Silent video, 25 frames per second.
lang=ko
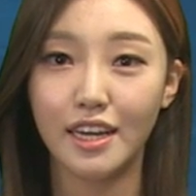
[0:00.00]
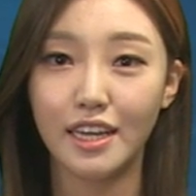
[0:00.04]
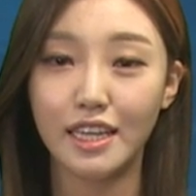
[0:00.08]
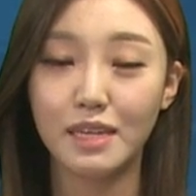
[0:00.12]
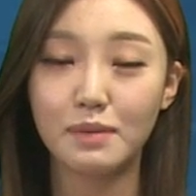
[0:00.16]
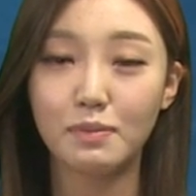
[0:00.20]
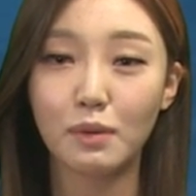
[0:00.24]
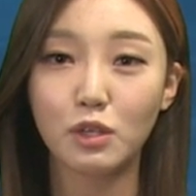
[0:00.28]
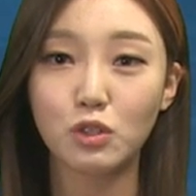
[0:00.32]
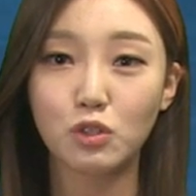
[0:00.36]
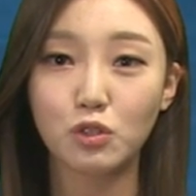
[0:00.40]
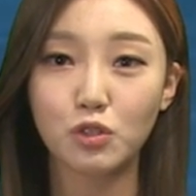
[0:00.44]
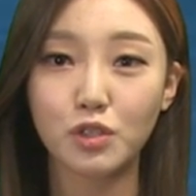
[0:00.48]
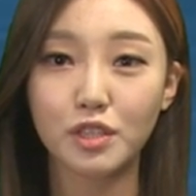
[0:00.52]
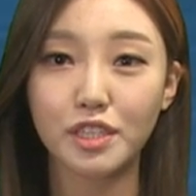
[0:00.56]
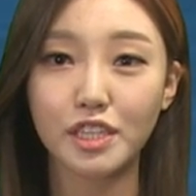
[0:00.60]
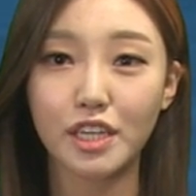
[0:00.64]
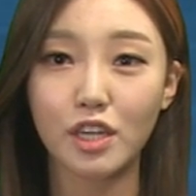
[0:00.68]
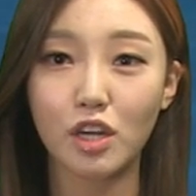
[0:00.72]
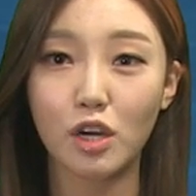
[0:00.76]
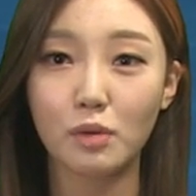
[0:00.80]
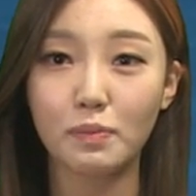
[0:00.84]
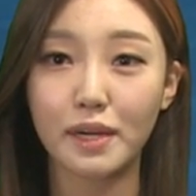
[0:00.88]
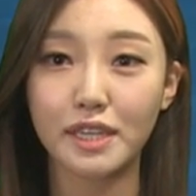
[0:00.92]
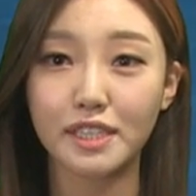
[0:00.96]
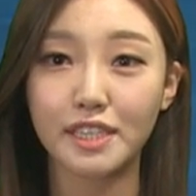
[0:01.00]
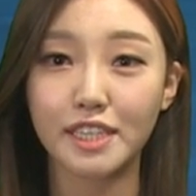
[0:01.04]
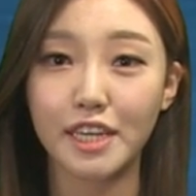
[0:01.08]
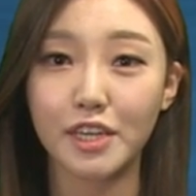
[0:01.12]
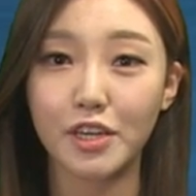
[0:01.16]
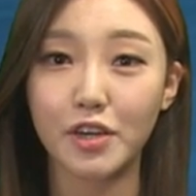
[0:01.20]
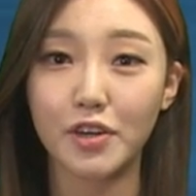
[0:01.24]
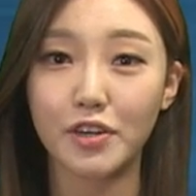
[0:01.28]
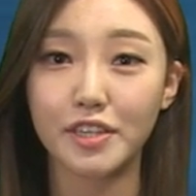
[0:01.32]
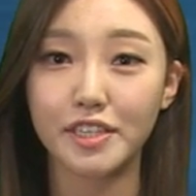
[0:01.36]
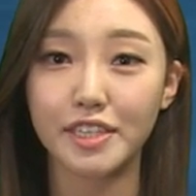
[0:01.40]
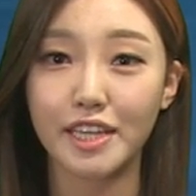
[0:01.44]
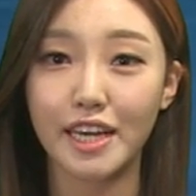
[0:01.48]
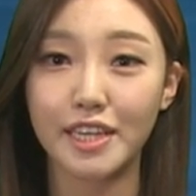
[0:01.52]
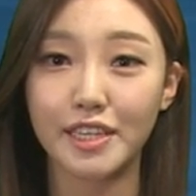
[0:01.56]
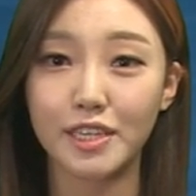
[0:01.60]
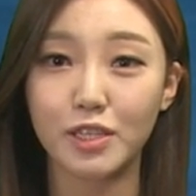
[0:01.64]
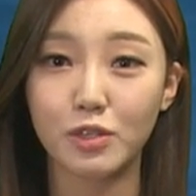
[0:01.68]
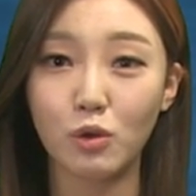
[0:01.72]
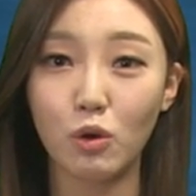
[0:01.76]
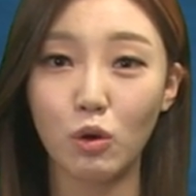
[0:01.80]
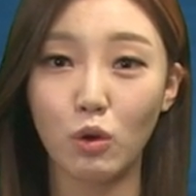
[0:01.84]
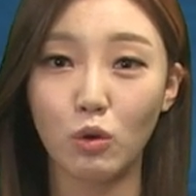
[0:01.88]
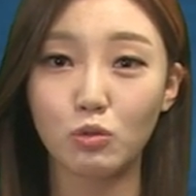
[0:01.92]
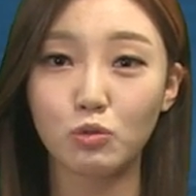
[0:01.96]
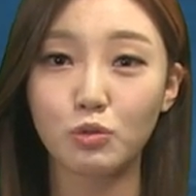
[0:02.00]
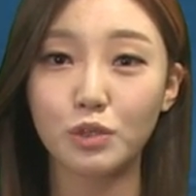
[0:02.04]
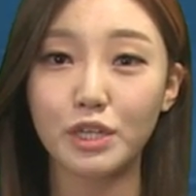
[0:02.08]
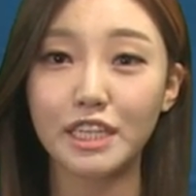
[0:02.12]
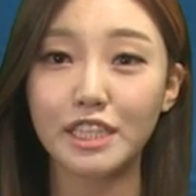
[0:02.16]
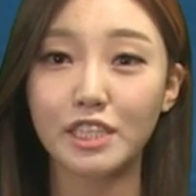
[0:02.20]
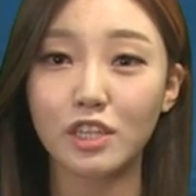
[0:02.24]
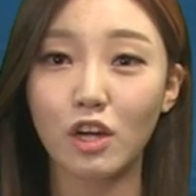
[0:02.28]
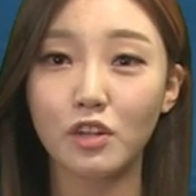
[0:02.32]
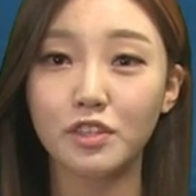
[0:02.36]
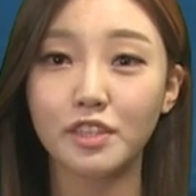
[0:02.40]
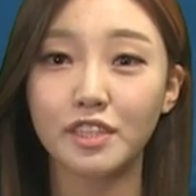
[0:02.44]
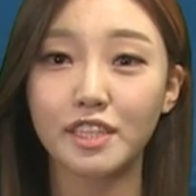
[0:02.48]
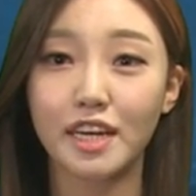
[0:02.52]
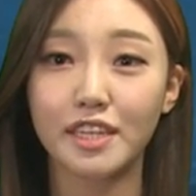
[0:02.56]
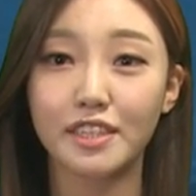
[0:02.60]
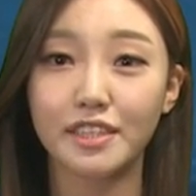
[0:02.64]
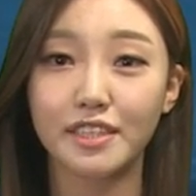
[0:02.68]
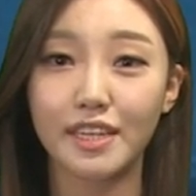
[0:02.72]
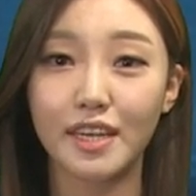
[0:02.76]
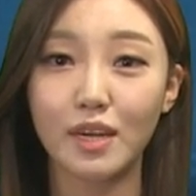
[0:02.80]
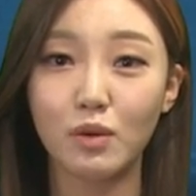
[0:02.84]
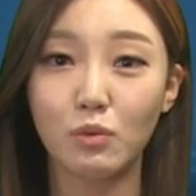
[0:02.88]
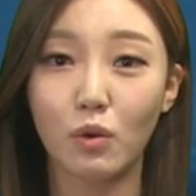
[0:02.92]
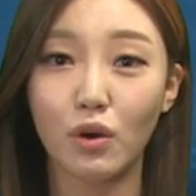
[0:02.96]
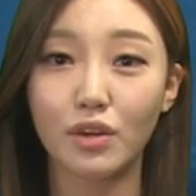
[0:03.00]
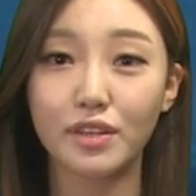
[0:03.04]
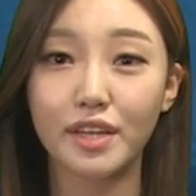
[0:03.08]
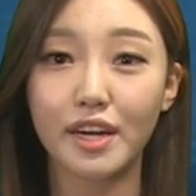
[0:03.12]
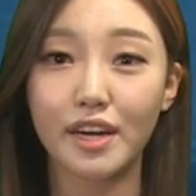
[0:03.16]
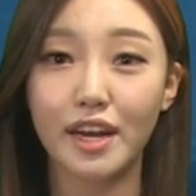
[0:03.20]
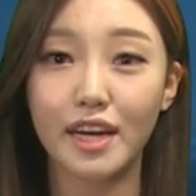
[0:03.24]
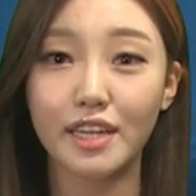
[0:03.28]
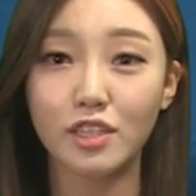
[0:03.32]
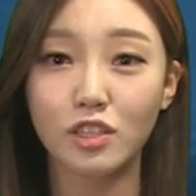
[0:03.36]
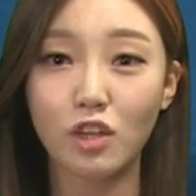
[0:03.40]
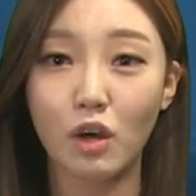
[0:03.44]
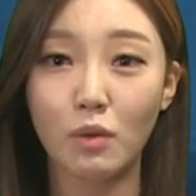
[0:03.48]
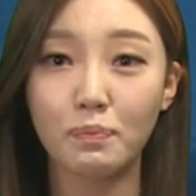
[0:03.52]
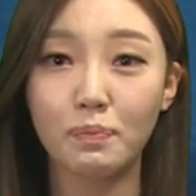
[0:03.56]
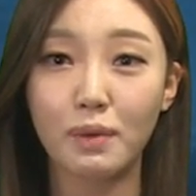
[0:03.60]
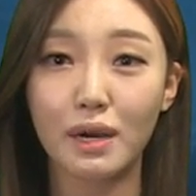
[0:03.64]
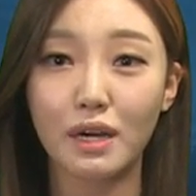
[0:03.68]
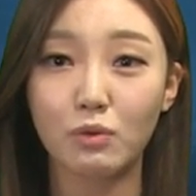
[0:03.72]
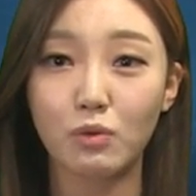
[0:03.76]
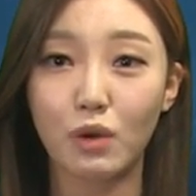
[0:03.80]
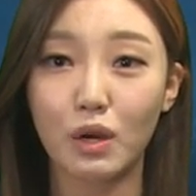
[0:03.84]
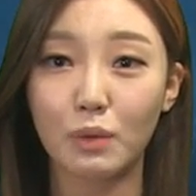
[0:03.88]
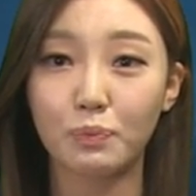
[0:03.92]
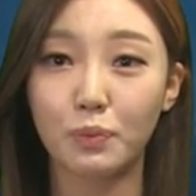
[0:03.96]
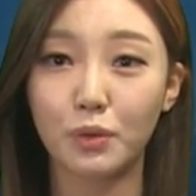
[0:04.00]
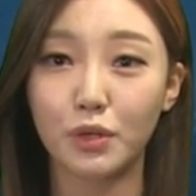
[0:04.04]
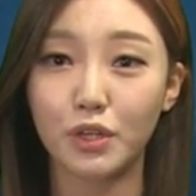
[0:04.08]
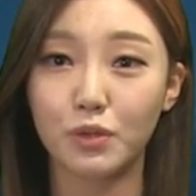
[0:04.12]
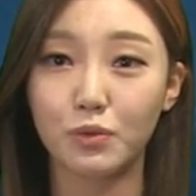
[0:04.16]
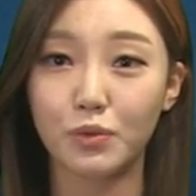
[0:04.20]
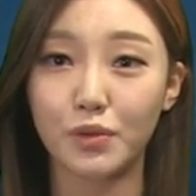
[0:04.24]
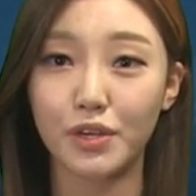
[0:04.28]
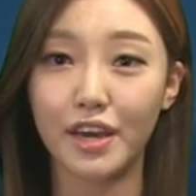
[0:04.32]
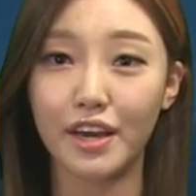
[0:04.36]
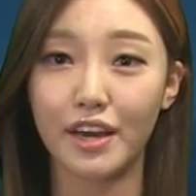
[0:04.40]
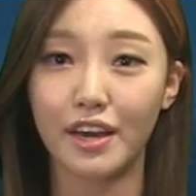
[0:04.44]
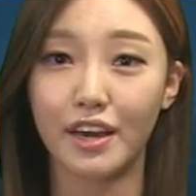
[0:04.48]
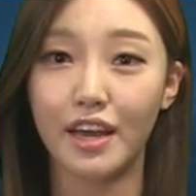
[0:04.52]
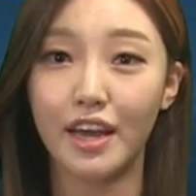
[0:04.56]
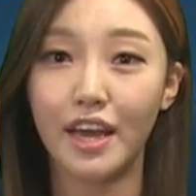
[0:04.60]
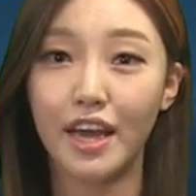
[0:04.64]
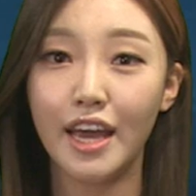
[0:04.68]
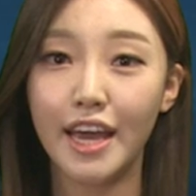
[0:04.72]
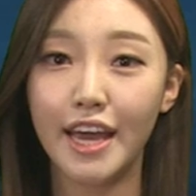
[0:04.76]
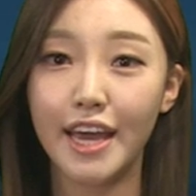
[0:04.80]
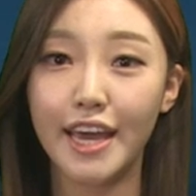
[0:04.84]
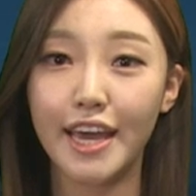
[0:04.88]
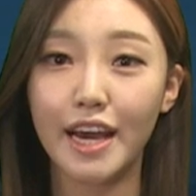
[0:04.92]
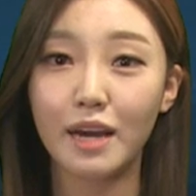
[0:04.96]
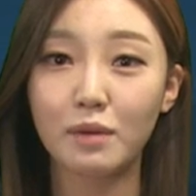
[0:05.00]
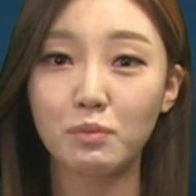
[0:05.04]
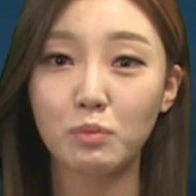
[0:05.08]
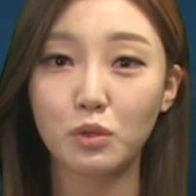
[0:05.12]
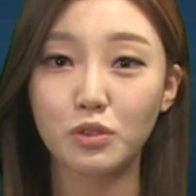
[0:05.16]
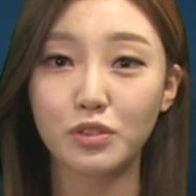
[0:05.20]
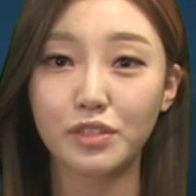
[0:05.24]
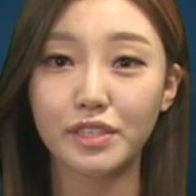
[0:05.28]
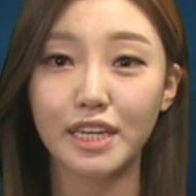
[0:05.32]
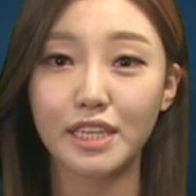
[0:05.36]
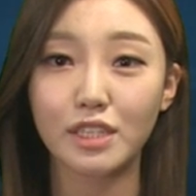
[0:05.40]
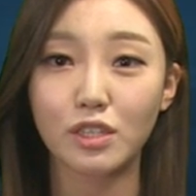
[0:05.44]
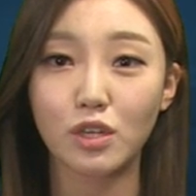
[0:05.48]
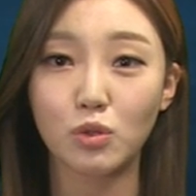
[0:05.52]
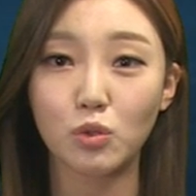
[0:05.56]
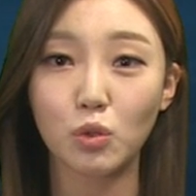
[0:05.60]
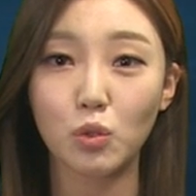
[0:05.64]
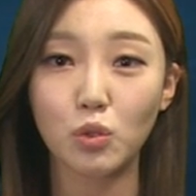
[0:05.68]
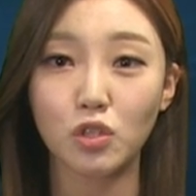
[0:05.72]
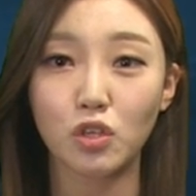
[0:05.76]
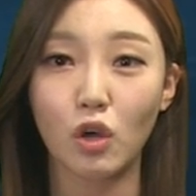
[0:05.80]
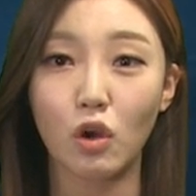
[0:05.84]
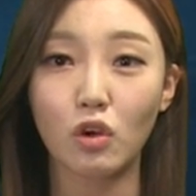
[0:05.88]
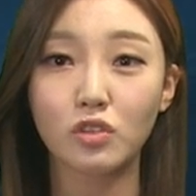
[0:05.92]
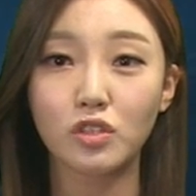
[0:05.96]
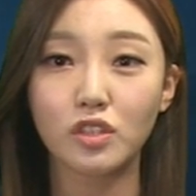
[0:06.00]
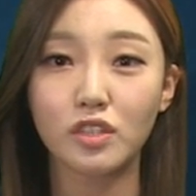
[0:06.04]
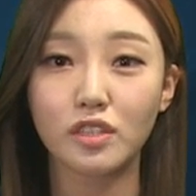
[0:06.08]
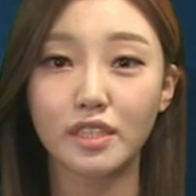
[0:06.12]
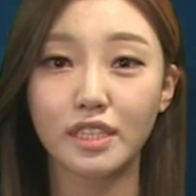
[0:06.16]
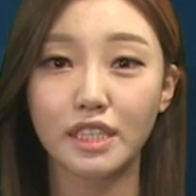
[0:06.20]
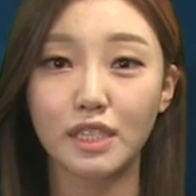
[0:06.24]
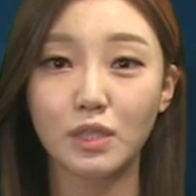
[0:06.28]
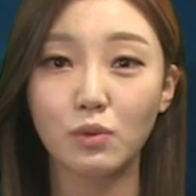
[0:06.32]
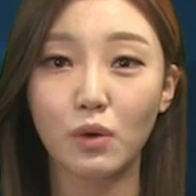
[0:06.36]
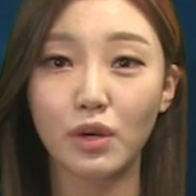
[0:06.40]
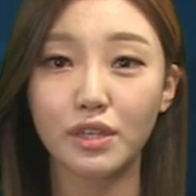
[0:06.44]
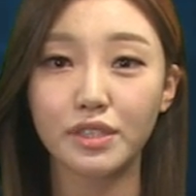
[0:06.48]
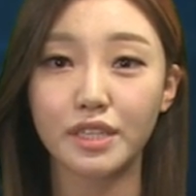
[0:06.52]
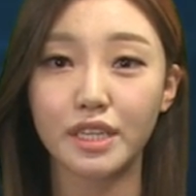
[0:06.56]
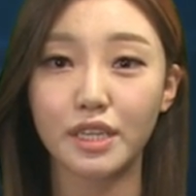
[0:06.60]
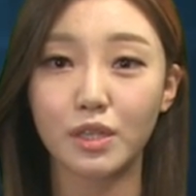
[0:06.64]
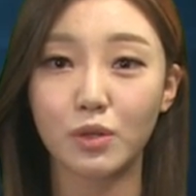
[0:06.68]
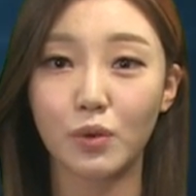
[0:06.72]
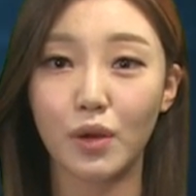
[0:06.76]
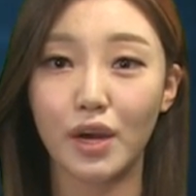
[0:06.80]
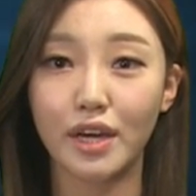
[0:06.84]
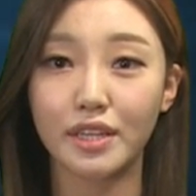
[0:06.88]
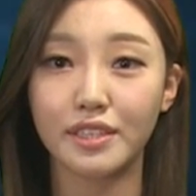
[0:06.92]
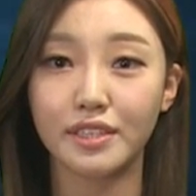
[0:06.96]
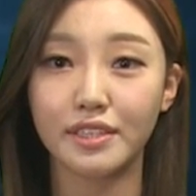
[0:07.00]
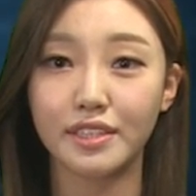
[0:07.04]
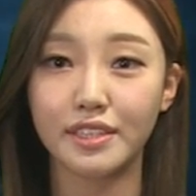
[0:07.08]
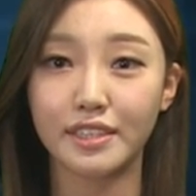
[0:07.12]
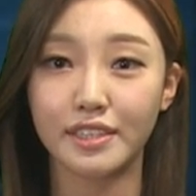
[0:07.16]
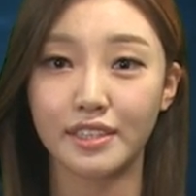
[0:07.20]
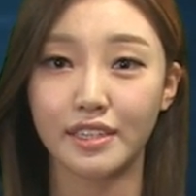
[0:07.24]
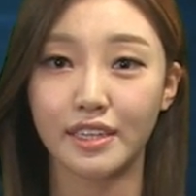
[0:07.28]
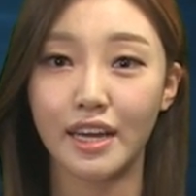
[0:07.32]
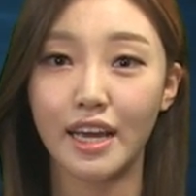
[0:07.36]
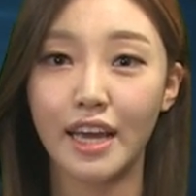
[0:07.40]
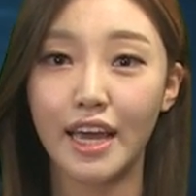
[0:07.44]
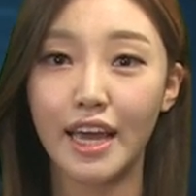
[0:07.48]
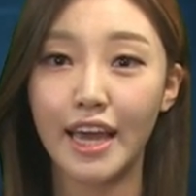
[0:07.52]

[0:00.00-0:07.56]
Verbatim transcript: 이번 출자협약 체결을 계기로 우리 선사들의 원활한 선박 확보를 위해 해양보증에서도 적극 지원키로 하는 등